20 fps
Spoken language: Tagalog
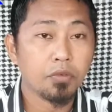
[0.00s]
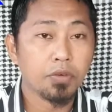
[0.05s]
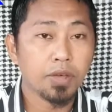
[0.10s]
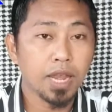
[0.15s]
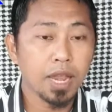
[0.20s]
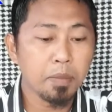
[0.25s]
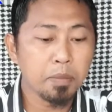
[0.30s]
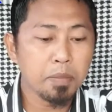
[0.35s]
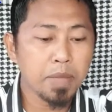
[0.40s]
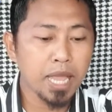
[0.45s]

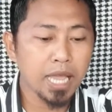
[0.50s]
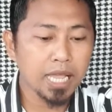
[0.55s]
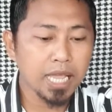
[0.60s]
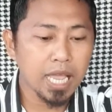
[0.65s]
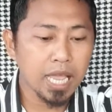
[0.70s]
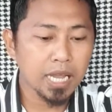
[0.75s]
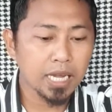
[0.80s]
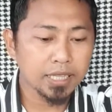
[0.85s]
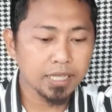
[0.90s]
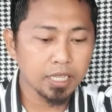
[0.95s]
Falamma
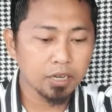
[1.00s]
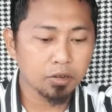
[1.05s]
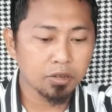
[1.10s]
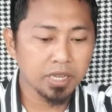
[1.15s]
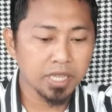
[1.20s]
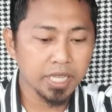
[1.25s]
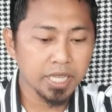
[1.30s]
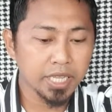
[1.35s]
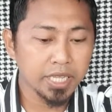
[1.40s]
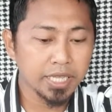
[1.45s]
kanat
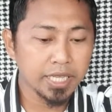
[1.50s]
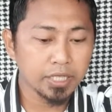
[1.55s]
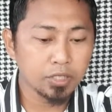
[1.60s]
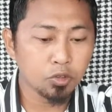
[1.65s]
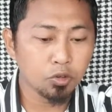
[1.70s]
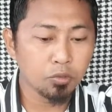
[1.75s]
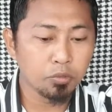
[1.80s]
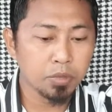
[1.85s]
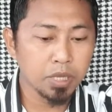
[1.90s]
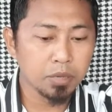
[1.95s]
al فلما
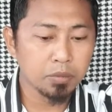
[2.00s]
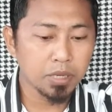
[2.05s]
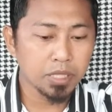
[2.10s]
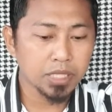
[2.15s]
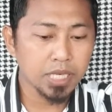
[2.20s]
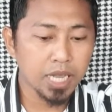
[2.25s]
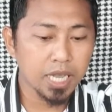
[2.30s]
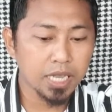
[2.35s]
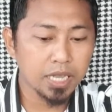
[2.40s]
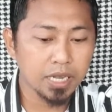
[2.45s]
min
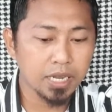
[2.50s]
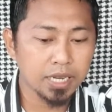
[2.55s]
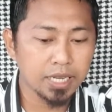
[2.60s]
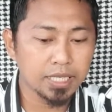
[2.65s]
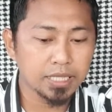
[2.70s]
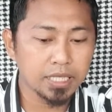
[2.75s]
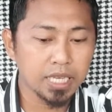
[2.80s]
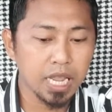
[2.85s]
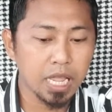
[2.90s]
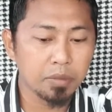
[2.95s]
الأضحية
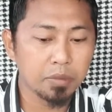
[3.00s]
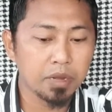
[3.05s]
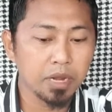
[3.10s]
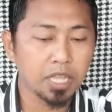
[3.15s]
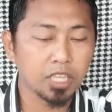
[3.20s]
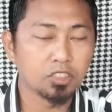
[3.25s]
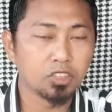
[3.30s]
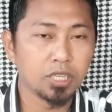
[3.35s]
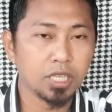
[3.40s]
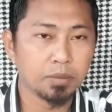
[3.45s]
al-Islam al
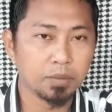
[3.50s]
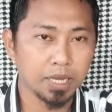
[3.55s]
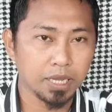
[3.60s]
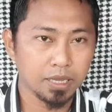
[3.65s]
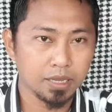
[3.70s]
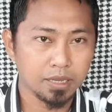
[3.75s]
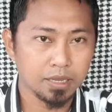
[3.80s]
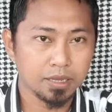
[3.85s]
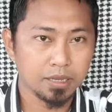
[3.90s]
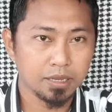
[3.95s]
العظيمة
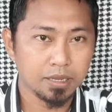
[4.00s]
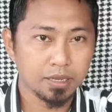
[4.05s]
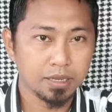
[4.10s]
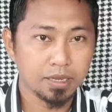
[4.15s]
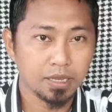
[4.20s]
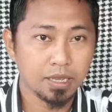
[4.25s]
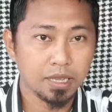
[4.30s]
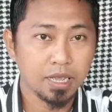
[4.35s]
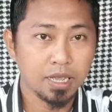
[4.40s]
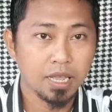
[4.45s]

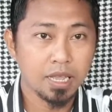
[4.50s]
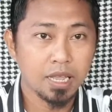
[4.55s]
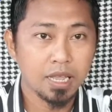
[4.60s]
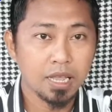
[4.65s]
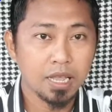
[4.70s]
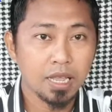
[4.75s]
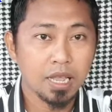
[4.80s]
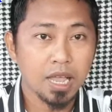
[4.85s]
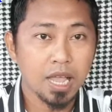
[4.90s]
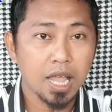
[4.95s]

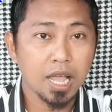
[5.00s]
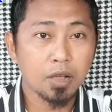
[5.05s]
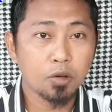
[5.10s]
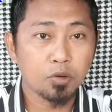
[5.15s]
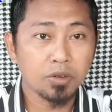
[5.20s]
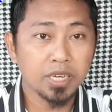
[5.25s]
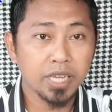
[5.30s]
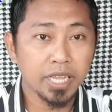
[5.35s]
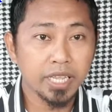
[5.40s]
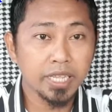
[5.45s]
Ang
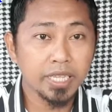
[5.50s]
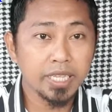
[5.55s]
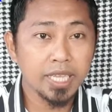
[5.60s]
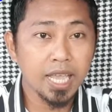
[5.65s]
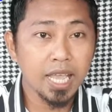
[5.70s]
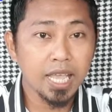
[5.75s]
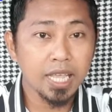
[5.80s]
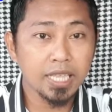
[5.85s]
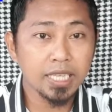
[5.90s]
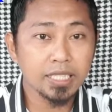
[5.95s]

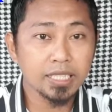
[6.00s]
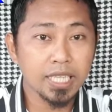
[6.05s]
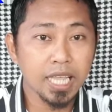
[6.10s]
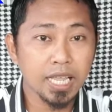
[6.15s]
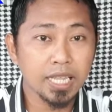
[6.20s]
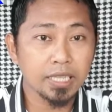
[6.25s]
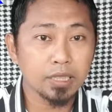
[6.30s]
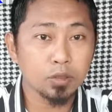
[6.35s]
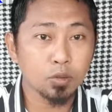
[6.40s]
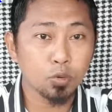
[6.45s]
udhiya,
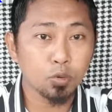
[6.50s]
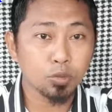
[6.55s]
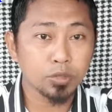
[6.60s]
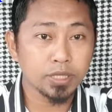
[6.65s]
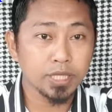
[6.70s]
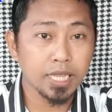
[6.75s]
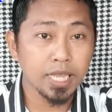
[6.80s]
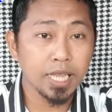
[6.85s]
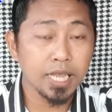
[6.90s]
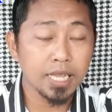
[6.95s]
isa ito
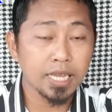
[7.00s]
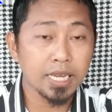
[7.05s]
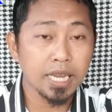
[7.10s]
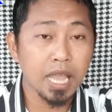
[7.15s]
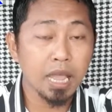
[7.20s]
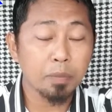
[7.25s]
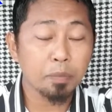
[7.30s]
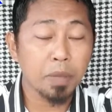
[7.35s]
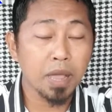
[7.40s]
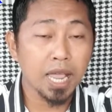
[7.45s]
sa
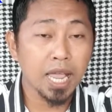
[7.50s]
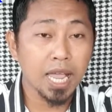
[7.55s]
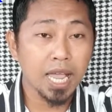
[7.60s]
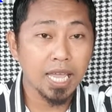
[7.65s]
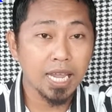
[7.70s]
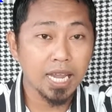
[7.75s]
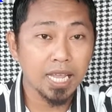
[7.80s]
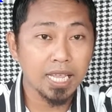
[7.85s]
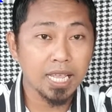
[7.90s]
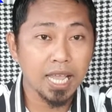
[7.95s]

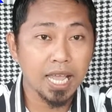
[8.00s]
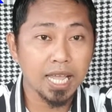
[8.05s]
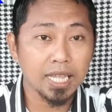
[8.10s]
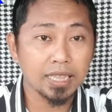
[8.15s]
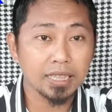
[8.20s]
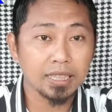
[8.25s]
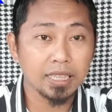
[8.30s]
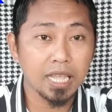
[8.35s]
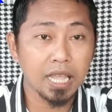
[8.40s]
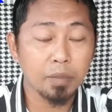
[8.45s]

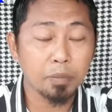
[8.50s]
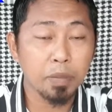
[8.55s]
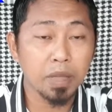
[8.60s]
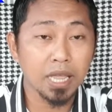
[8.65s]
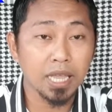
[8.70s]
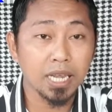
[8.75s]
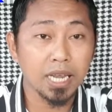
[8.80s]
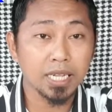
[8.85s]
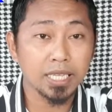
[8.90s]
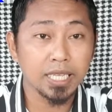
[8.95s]
napakahalaga at
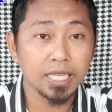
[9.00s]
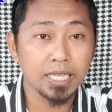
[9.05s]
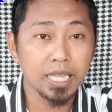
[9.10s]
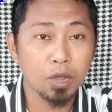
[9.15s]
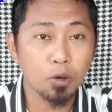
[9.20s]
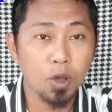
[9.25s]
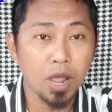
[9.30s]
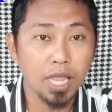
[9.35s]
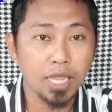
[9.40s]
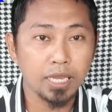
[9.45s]
napakalaking
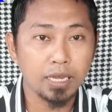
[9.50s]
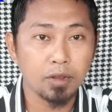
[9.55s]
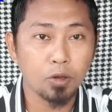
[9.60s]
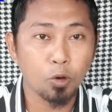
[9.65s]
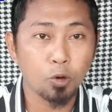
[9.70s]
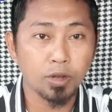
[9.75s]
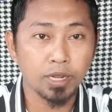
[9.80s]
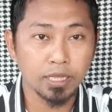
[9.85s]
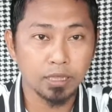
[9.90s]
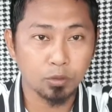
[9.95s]
gawain
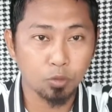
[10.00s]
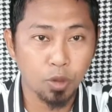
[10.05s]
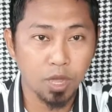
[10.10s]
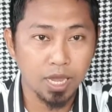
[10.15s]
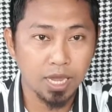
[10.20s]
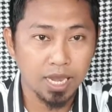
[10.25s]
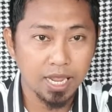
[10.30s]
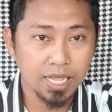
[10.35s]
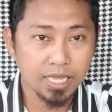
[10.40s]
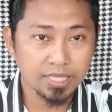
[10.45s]
o
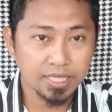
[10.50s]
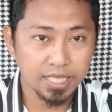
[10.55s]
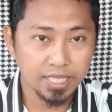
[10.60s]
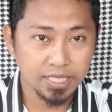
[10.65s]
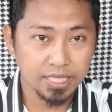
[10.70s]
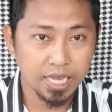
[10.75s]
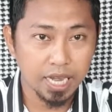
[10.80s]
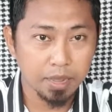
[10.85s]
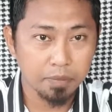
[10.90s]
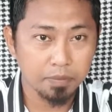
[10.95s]
ritual sa
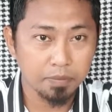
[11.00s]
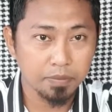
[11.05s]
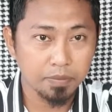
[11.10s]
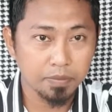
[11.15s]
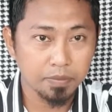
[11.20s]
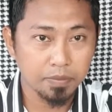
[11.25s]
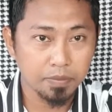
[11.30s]
Islam.